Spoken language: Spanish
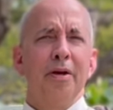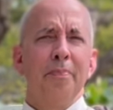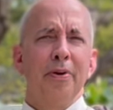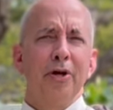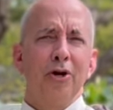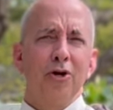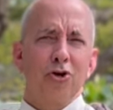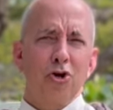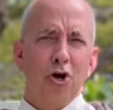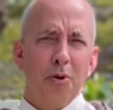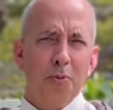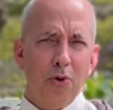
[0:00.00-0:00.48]

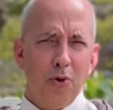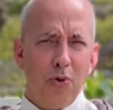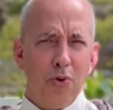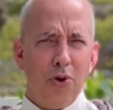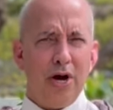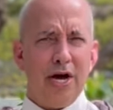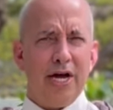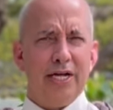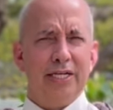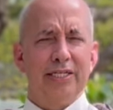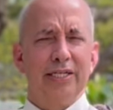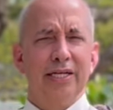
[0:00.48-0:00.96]
pero como
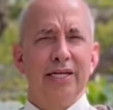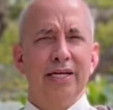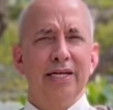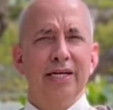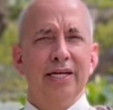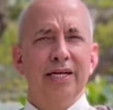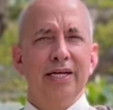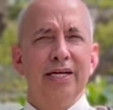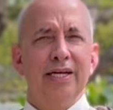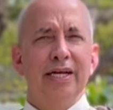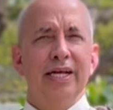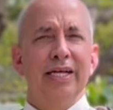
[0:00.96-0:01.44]
Juan,
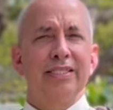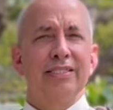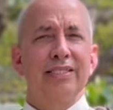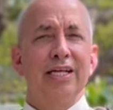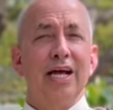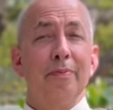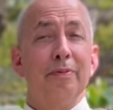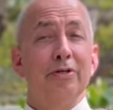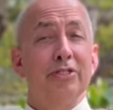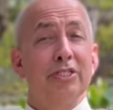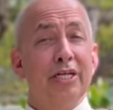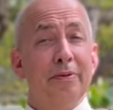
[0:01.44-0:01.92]

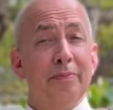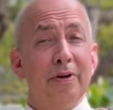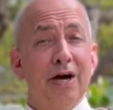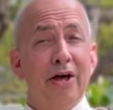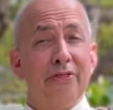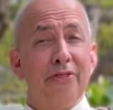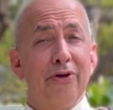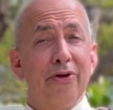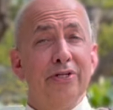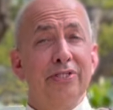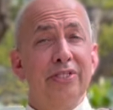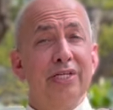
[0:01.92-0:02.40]
estamos
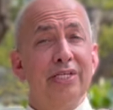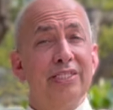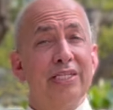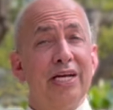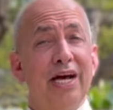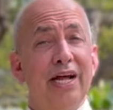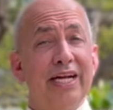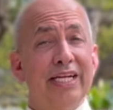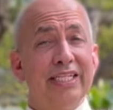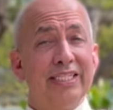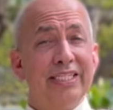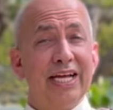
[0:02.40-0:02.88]
llamados a
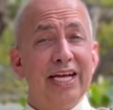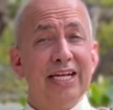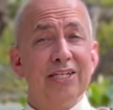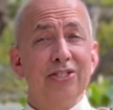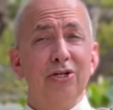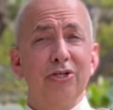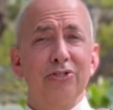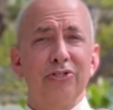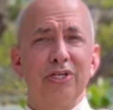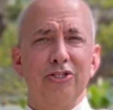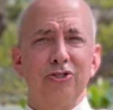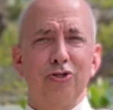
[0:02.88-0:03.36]
estar
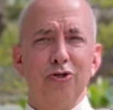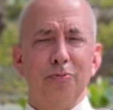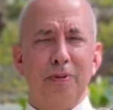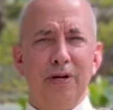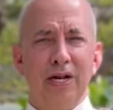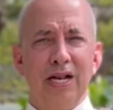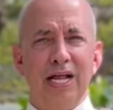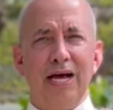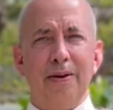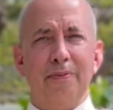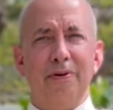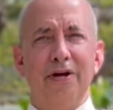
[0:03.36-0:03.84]
atentos a su
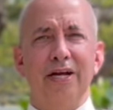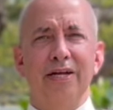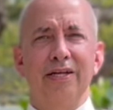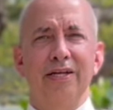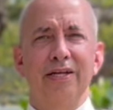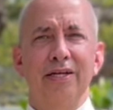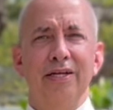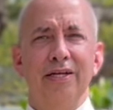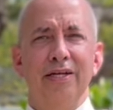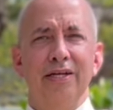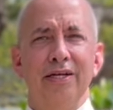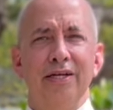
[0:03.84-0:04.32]
palabra.
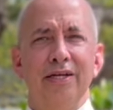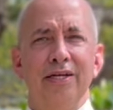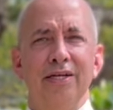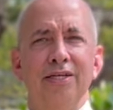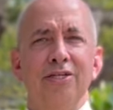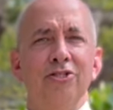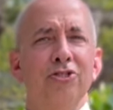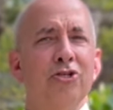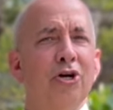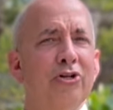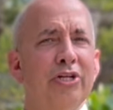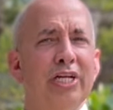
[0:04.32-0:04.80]

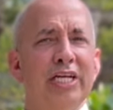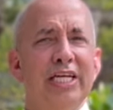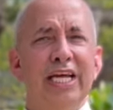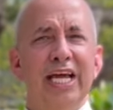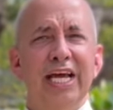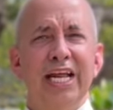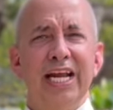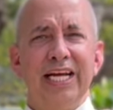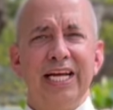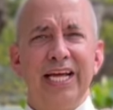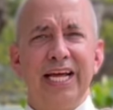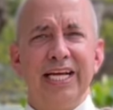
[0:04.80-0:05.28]
Donde
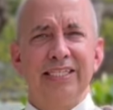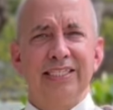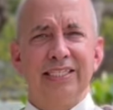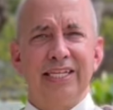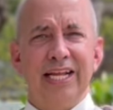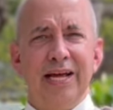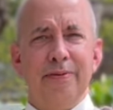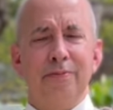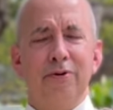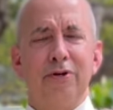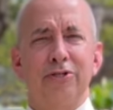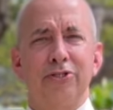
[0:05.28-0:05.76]
quiera que
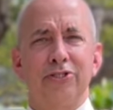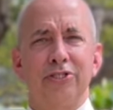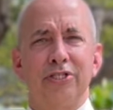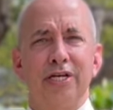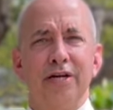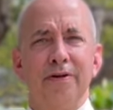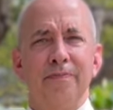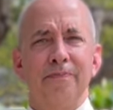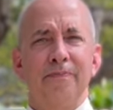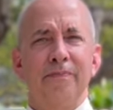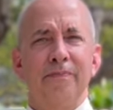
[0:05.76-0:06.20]
estemos,